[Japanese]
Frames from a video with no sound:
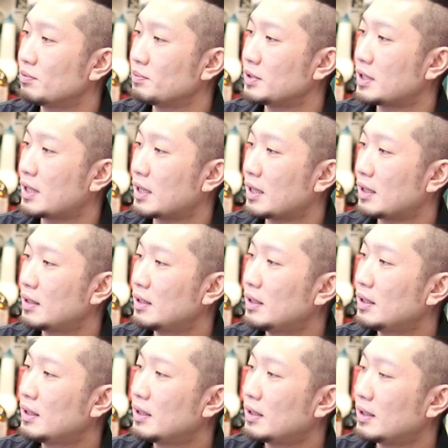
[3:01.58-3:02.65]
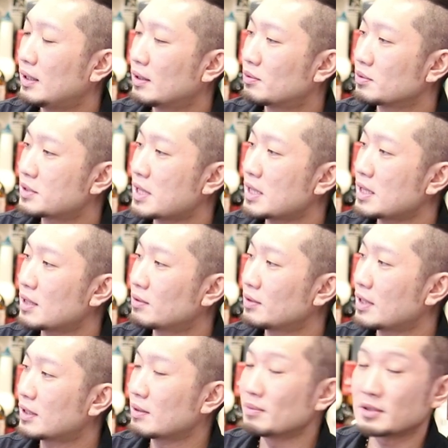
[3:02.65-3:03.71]
込みでえー、ごせんえんと
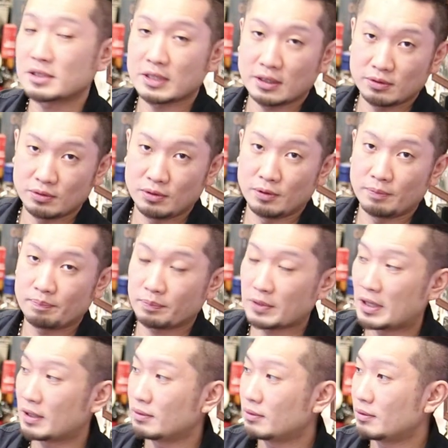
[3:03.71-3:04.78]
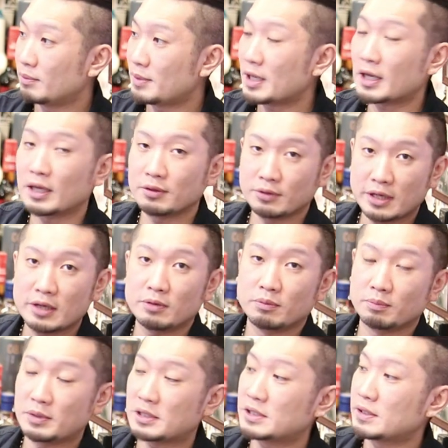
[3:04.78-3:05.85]
なってますけど、あのメーカーのね
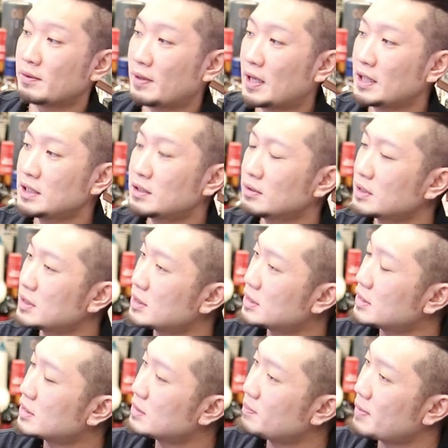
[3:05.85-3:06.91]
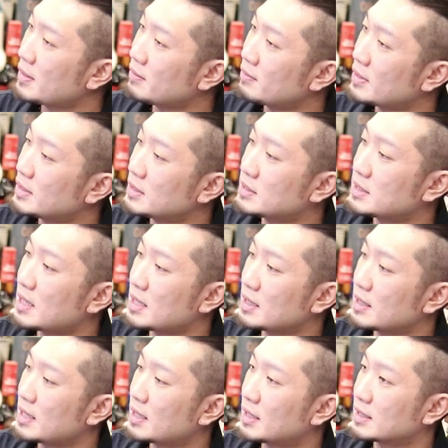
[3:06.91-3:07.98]
ホームページでは一応に実売はにせ
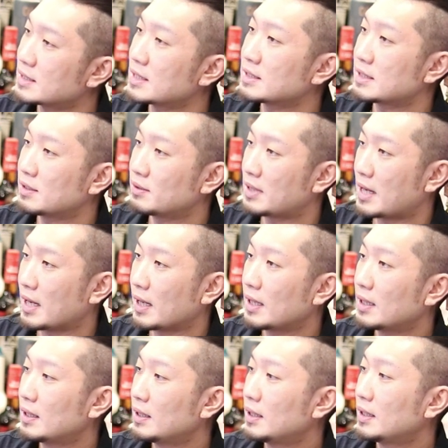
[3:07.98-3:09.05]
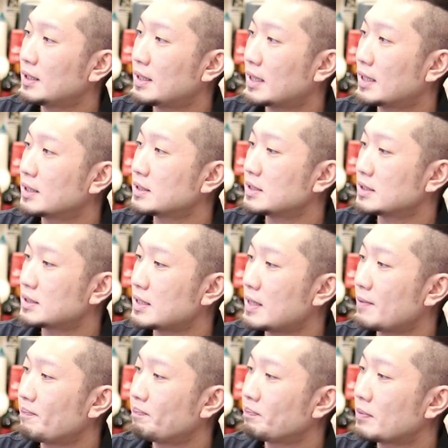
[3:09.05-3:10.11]
んえんからさんぜんえんぐらいな感じですね。